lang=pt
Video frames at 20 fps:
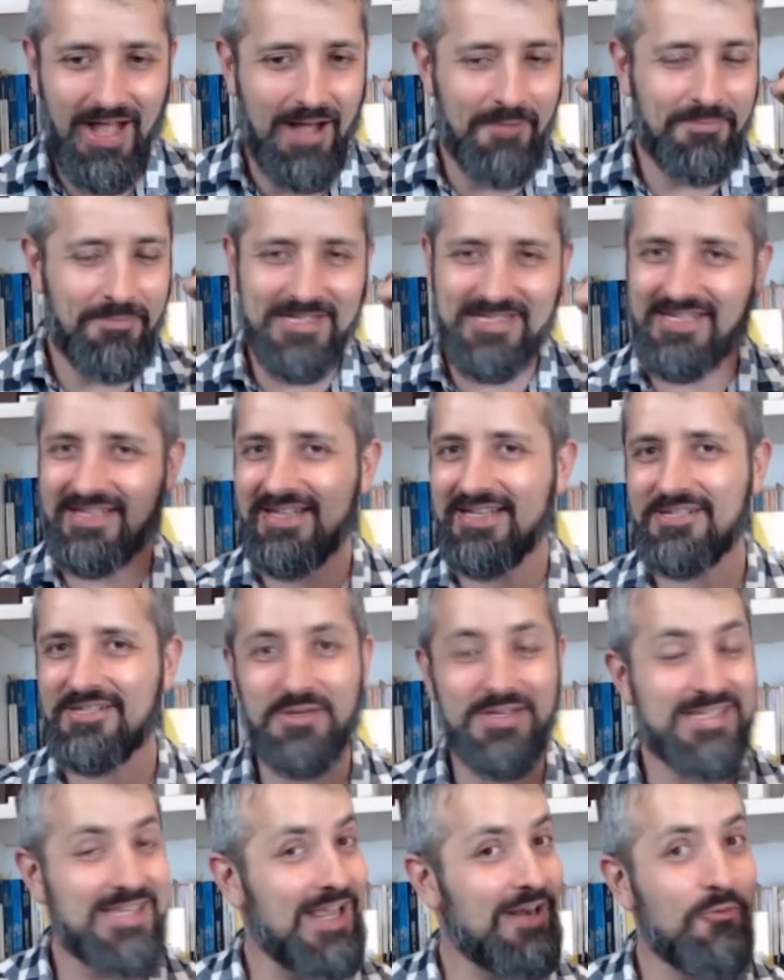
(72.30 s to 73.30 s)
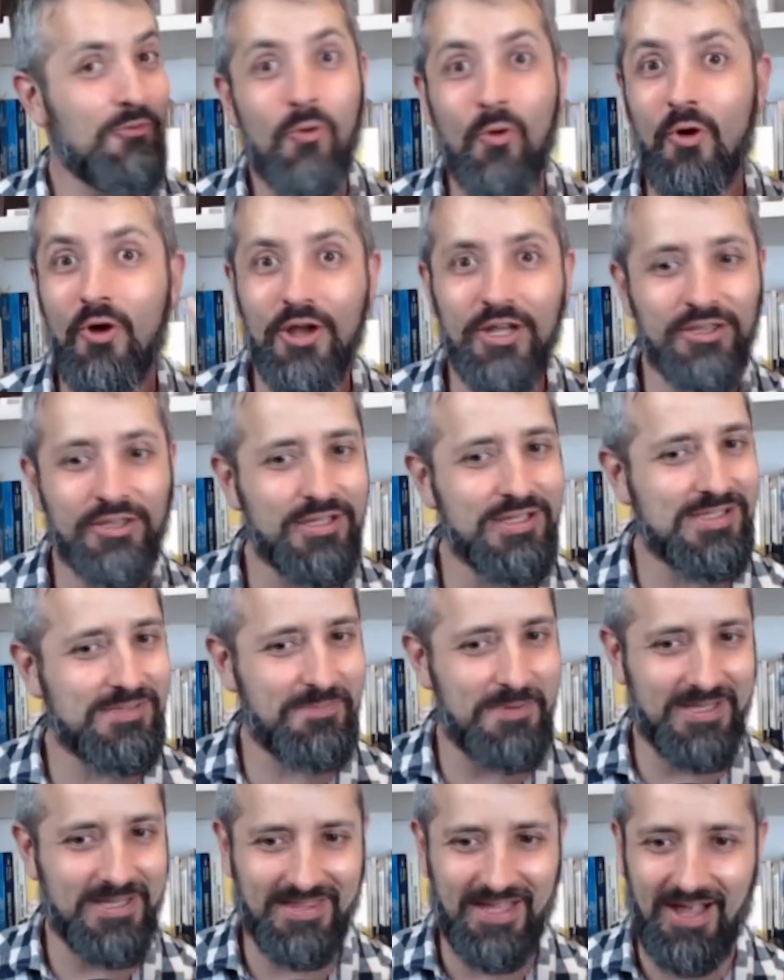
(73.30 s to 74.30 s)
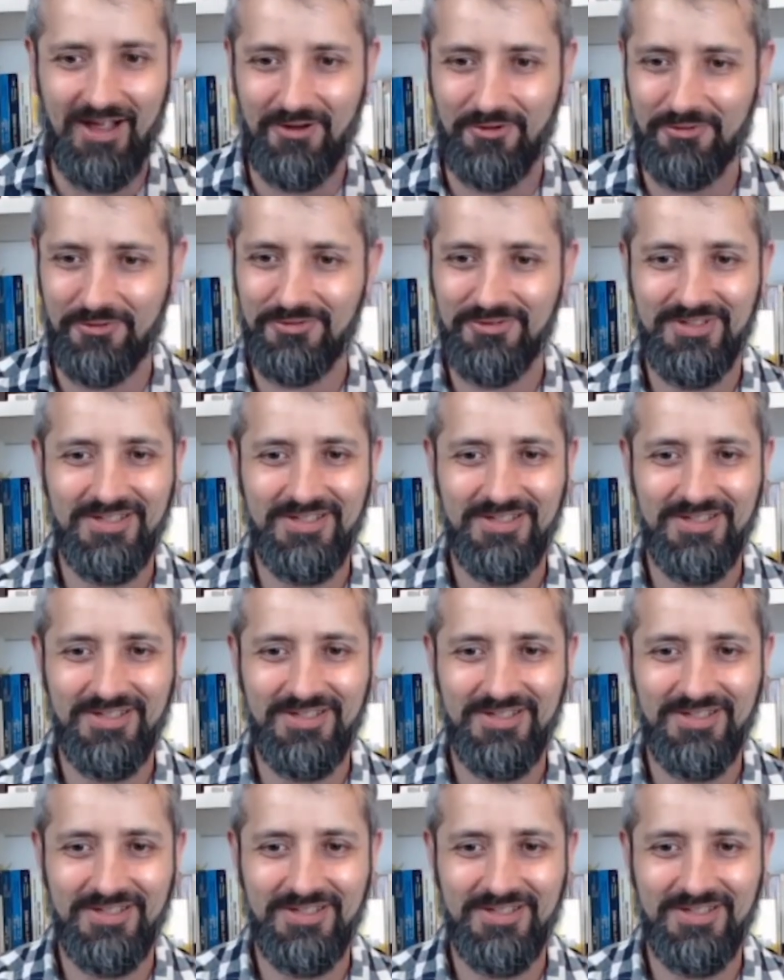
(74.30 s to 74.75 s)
apresentações era um outro espetáculo.